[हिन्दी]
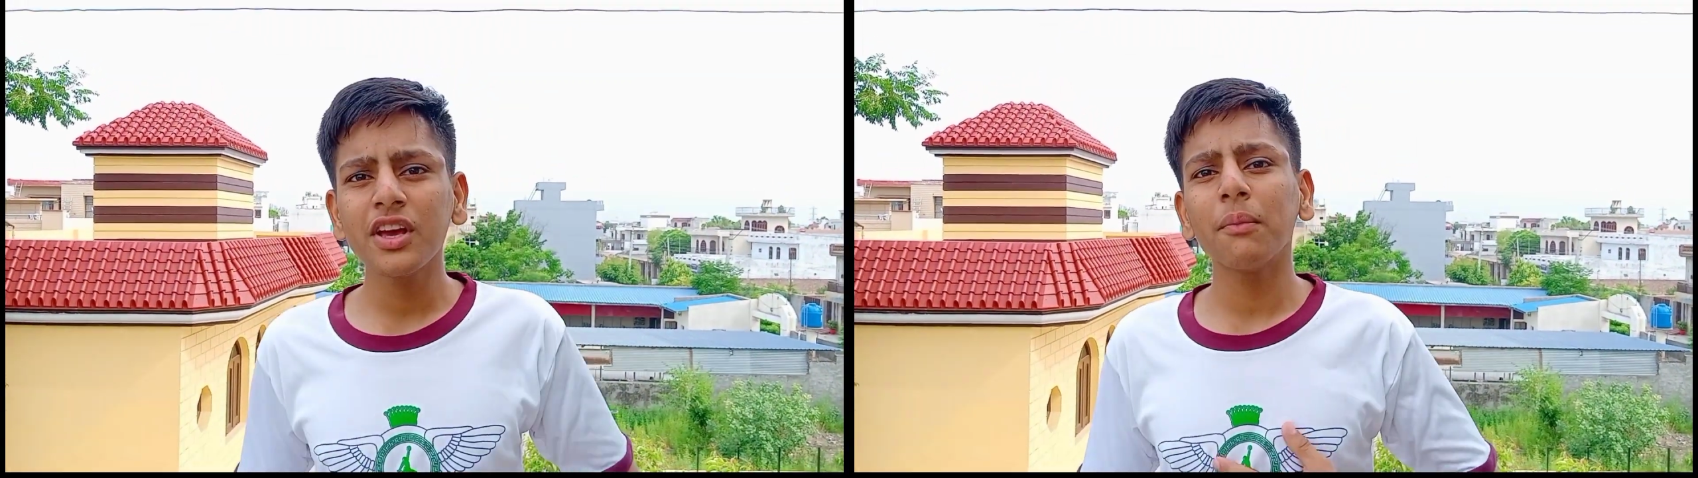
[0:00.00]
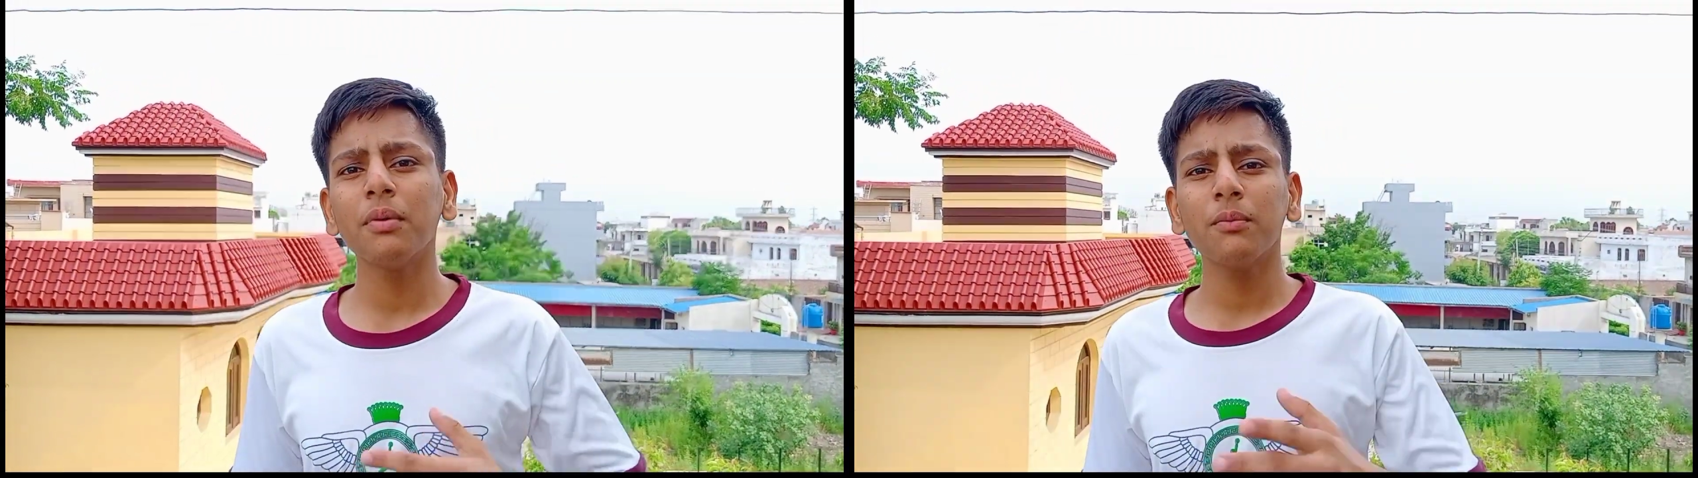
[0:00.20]

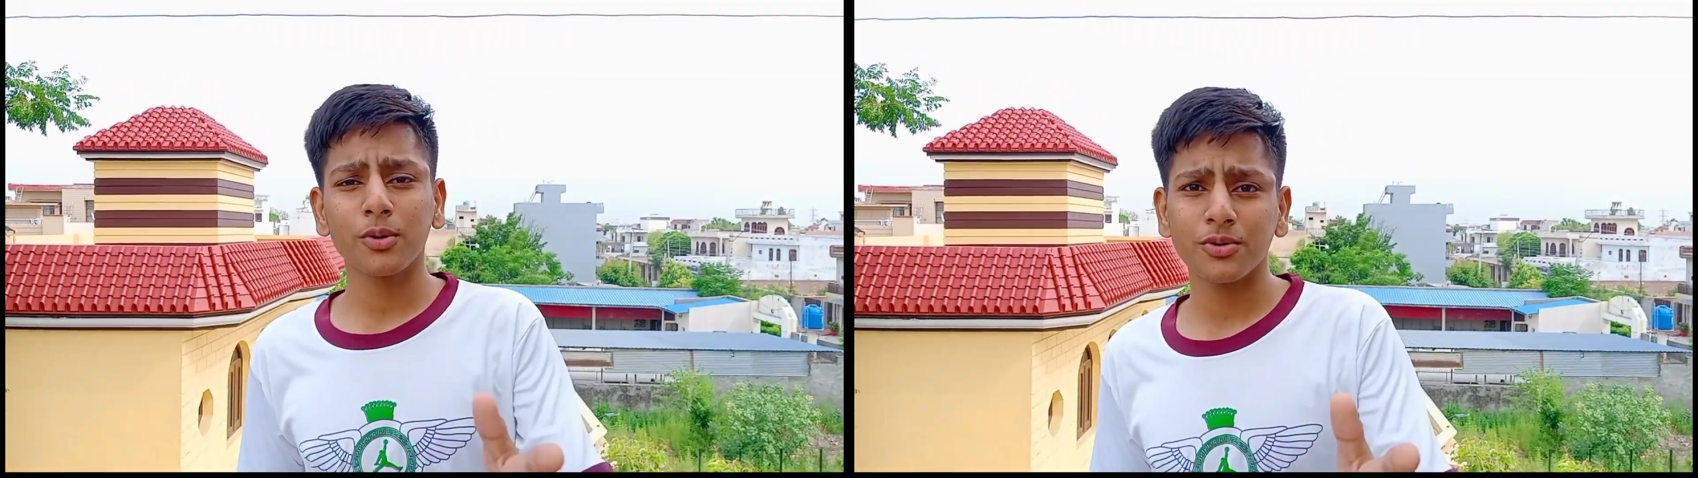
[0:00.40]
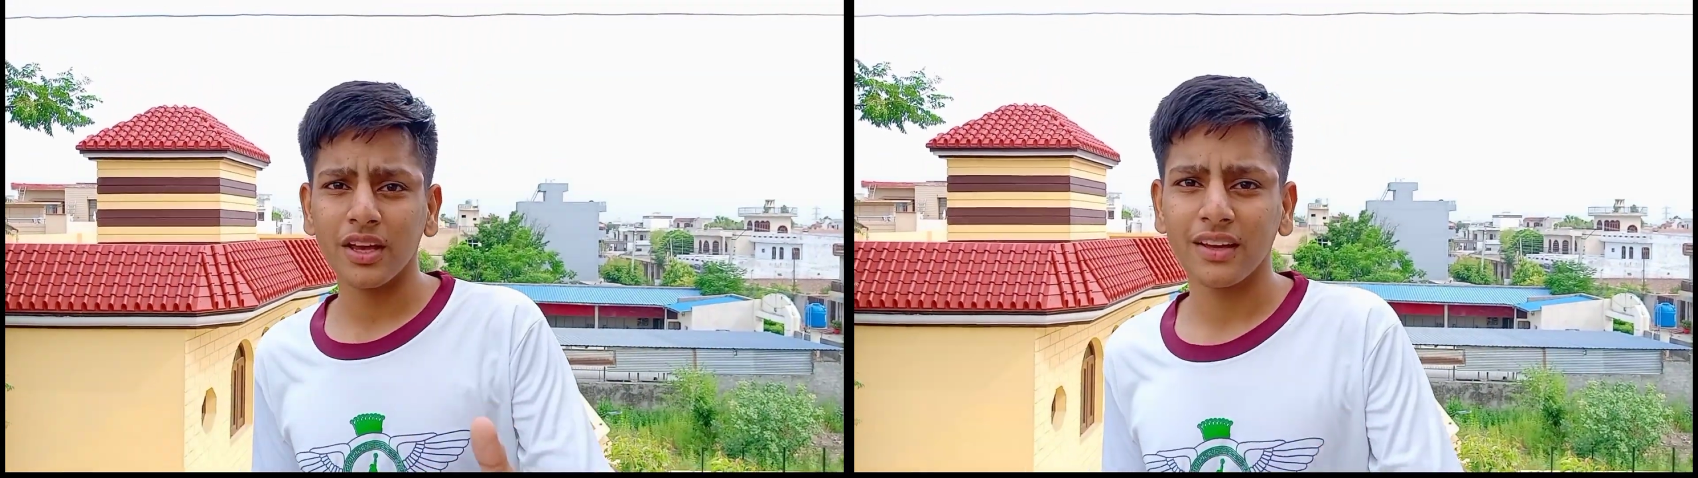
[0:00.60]
मुझे आप पे
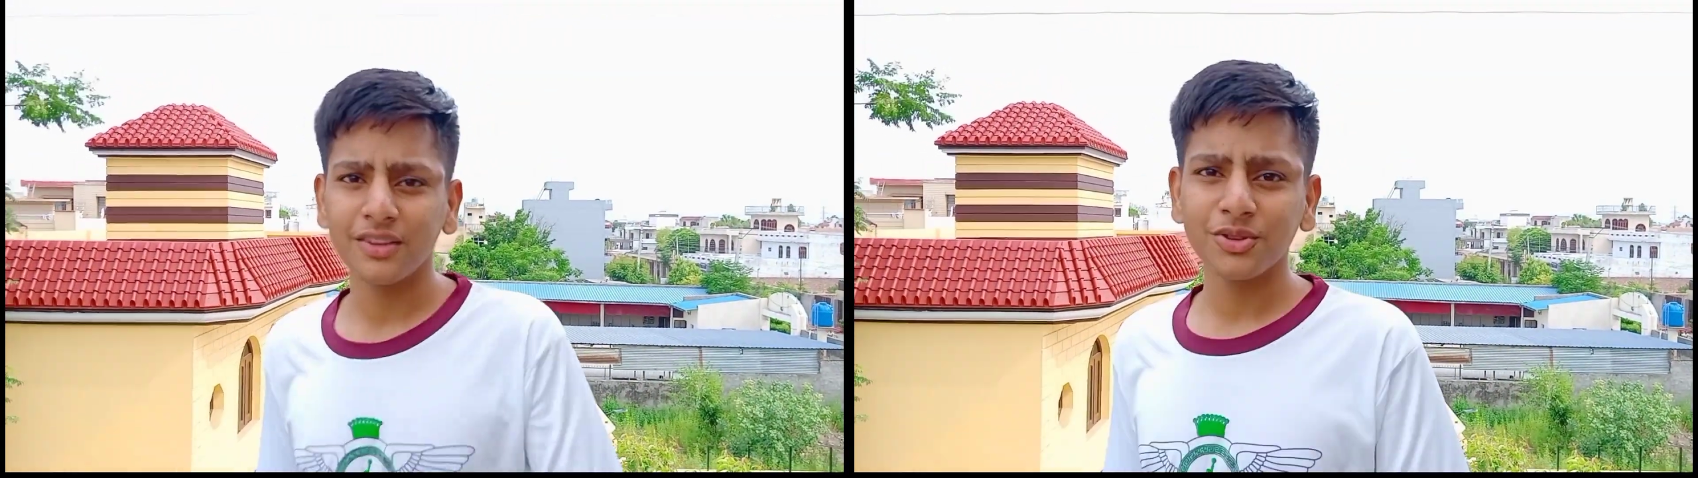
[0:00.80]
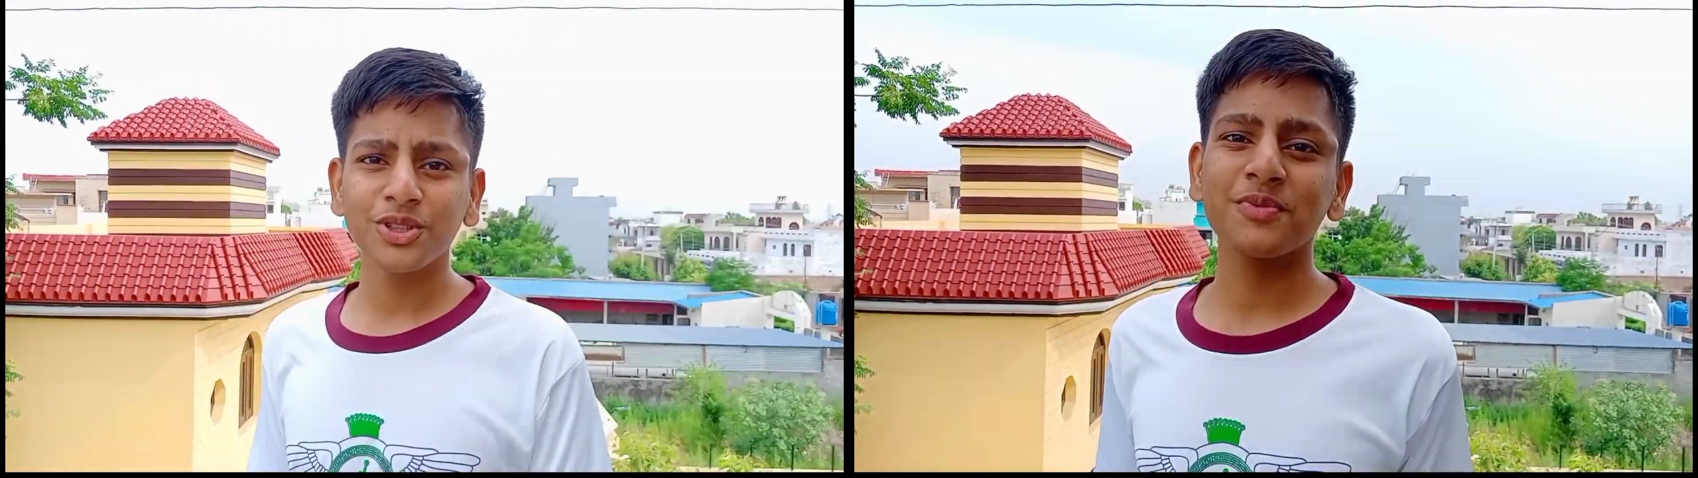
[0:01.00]
भरोसा
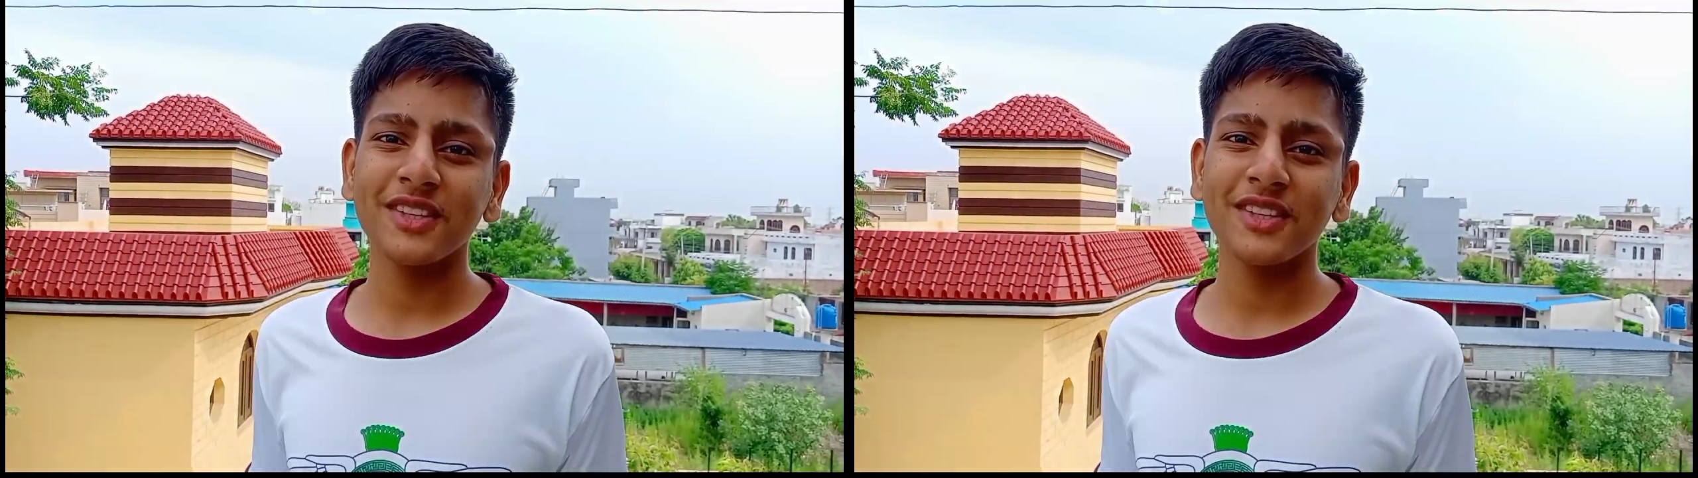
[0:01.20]
है सो